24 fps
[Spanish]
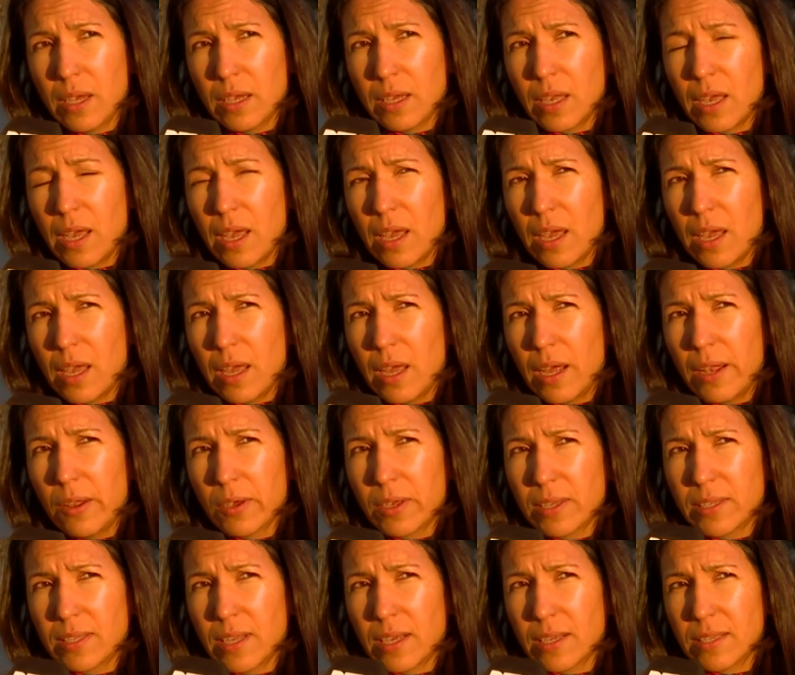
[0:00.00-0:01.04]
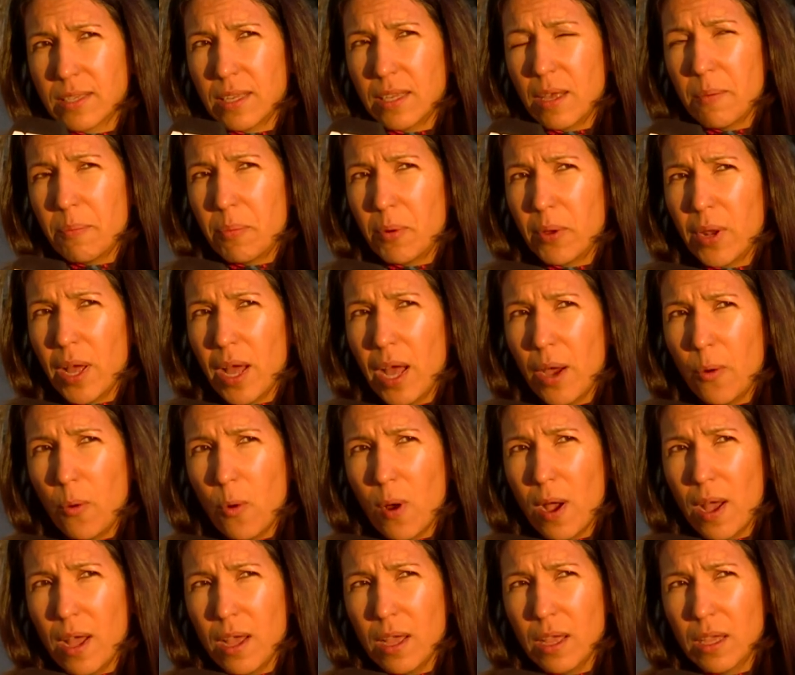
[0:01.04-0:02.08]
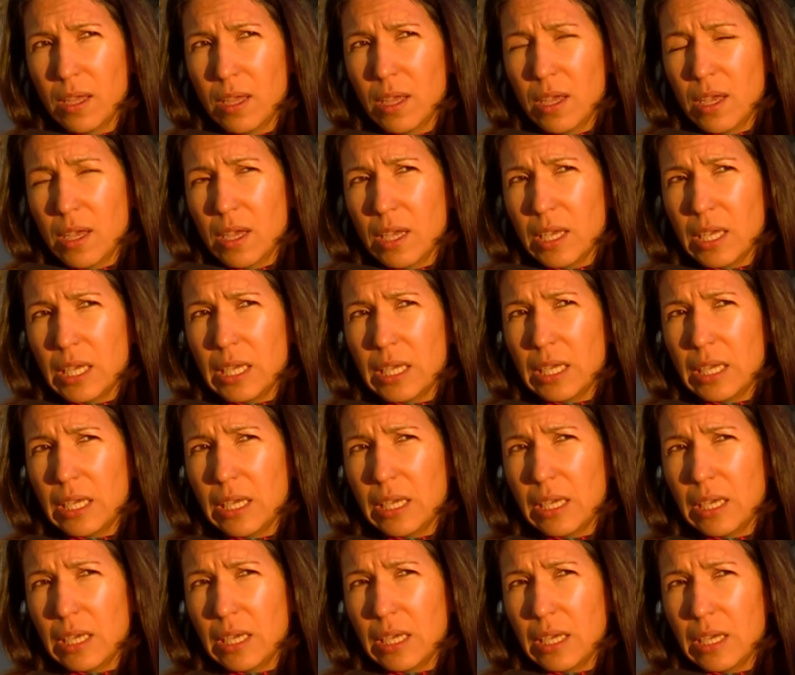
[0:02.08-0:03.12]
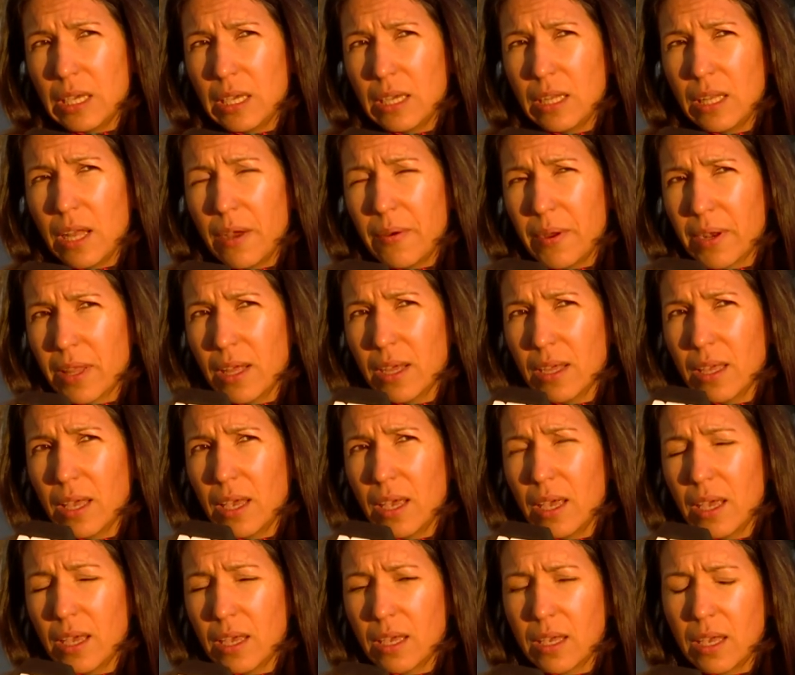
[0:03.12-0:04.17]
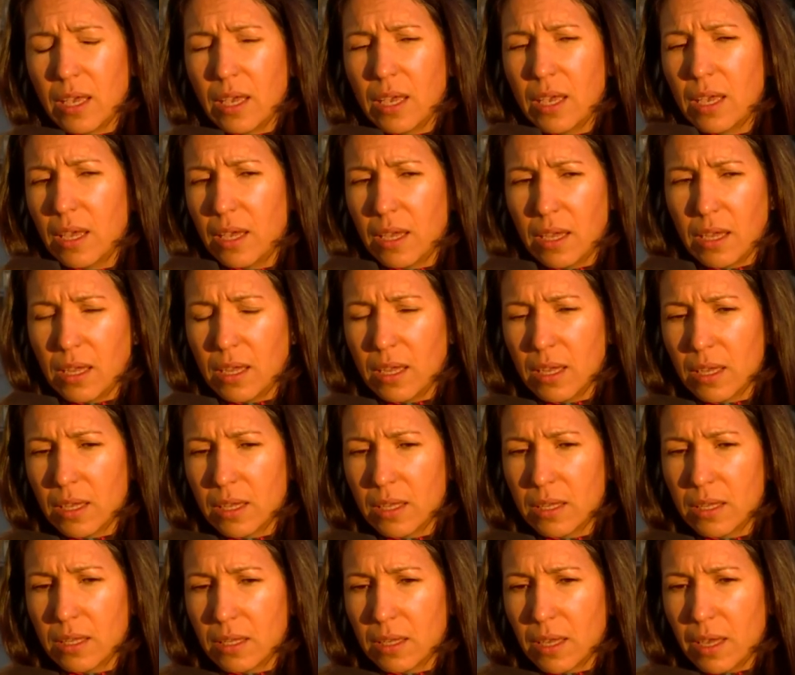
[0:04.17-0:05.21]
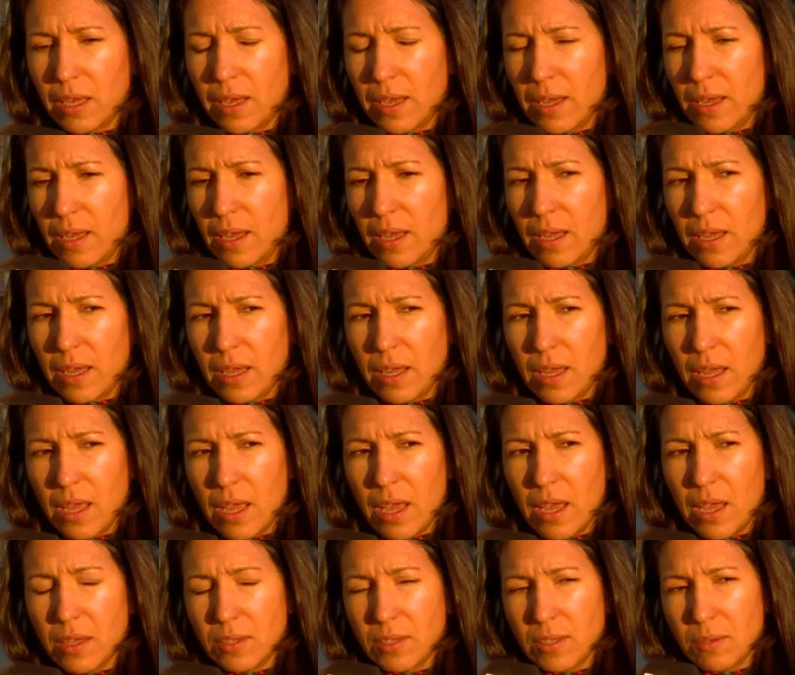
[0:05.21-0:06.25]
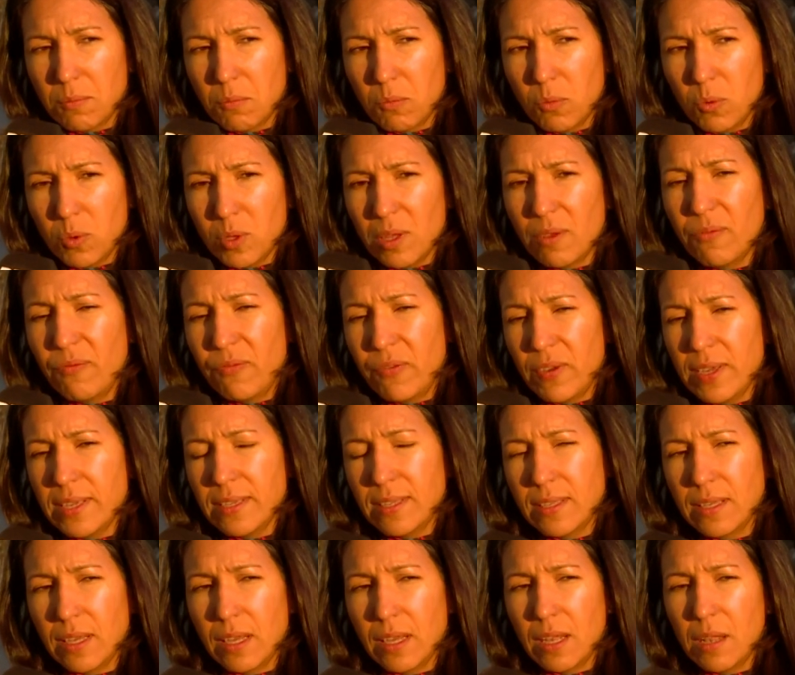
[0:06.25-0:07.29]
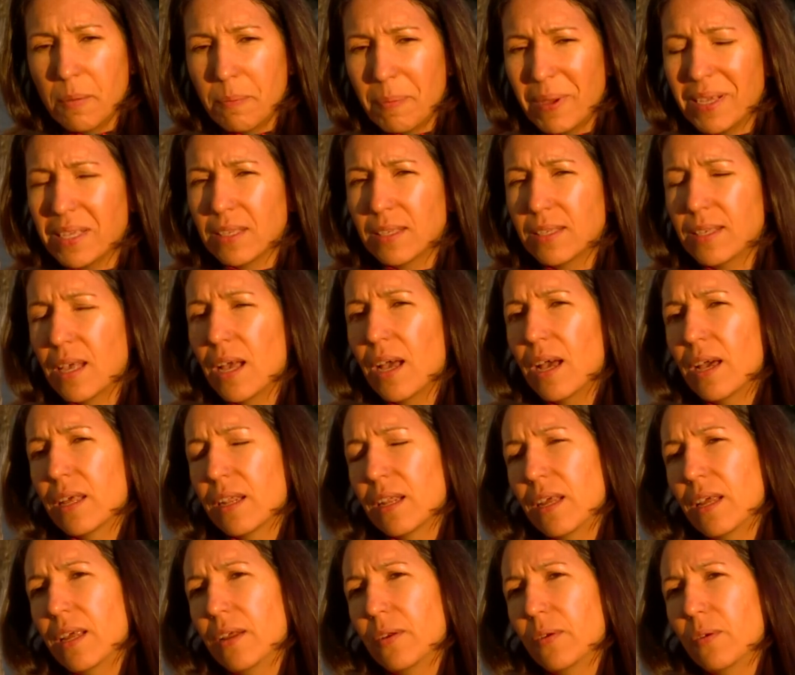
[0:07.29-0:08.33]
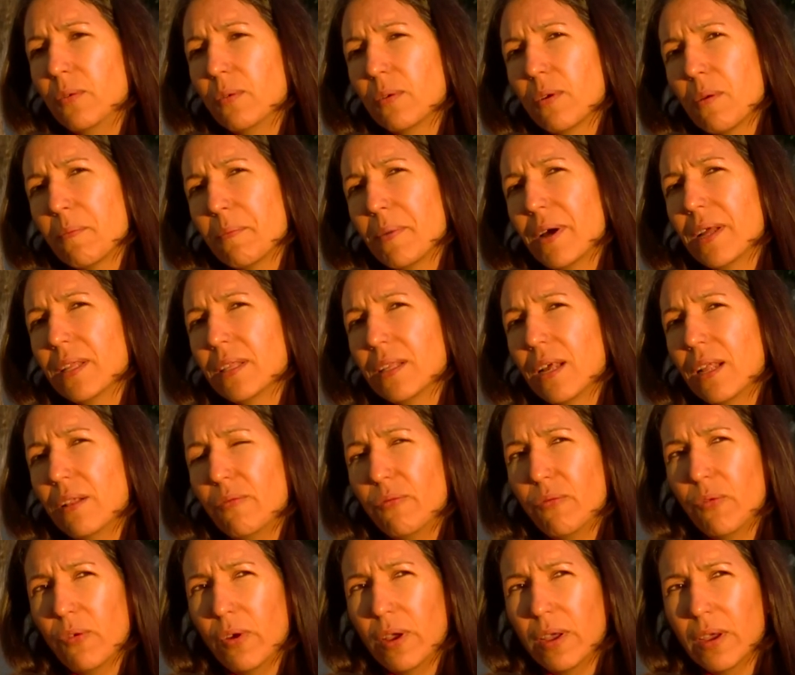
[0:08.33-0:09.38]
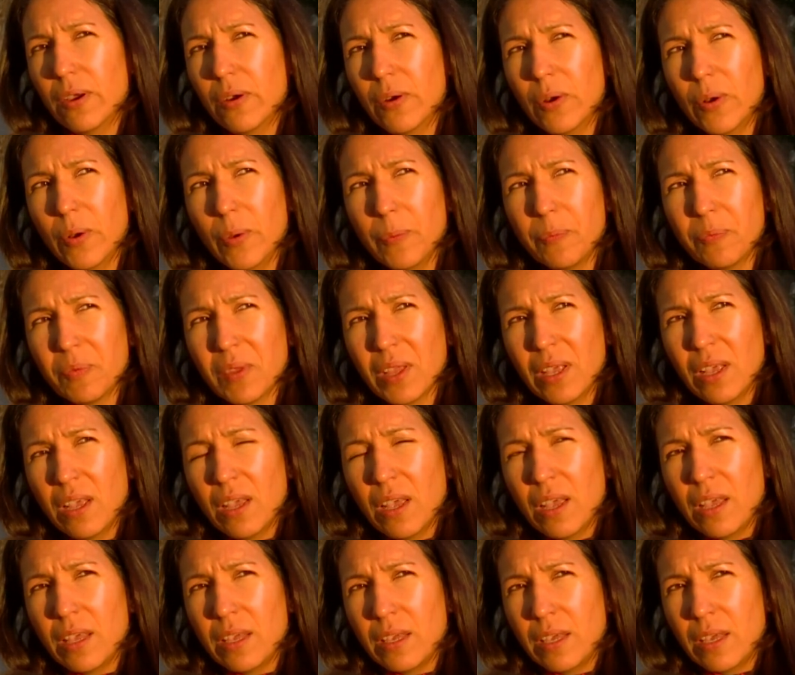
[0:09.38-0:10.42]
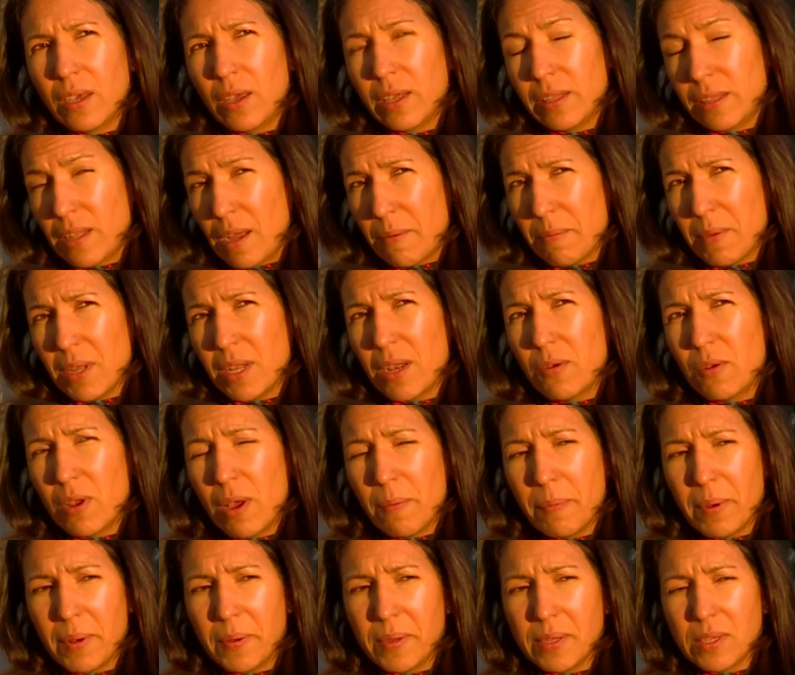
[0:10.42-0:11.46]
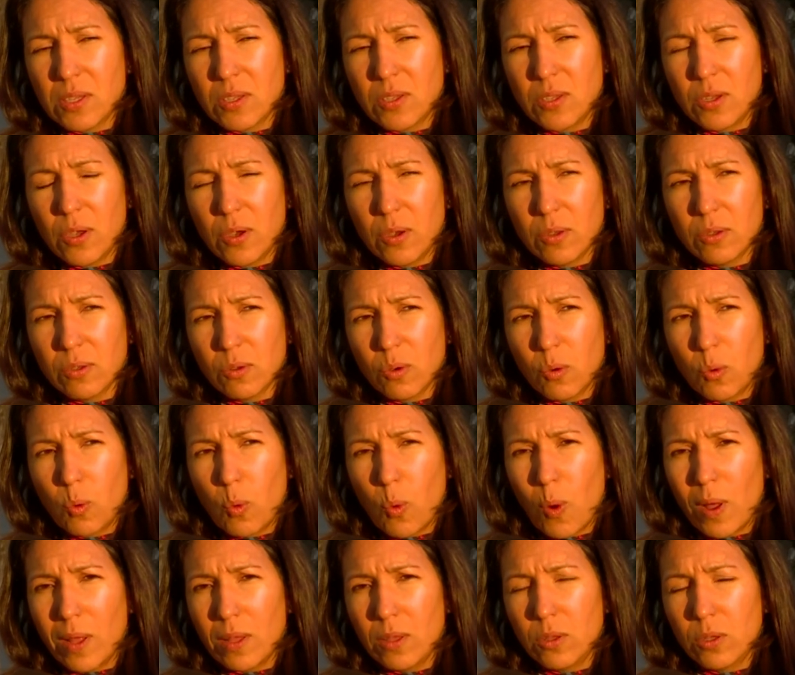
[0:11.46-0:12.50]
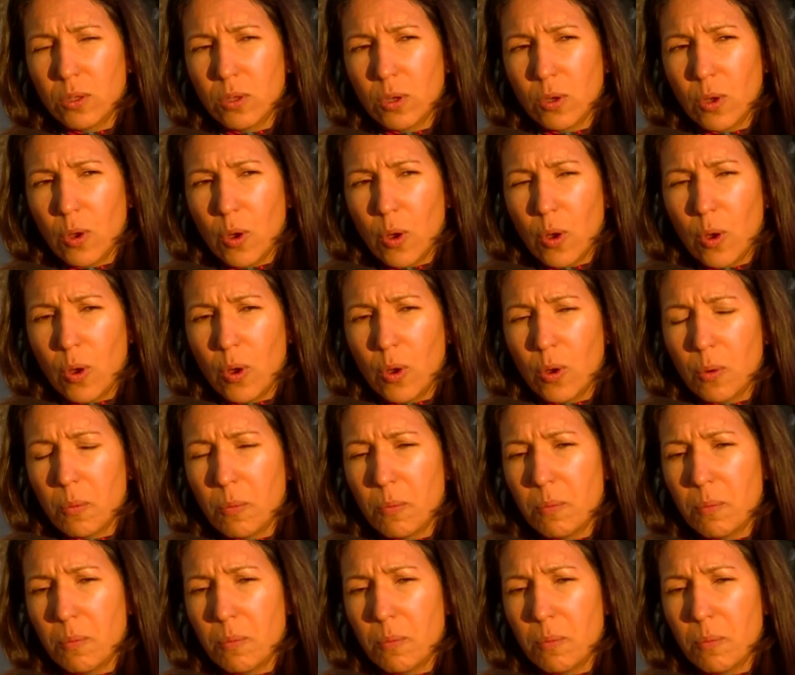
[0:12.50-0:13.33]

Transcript: que, a los que se accede por agua y la verdad que, que es muy difícil pensar en un combate al fuego y también en una prevención, cuando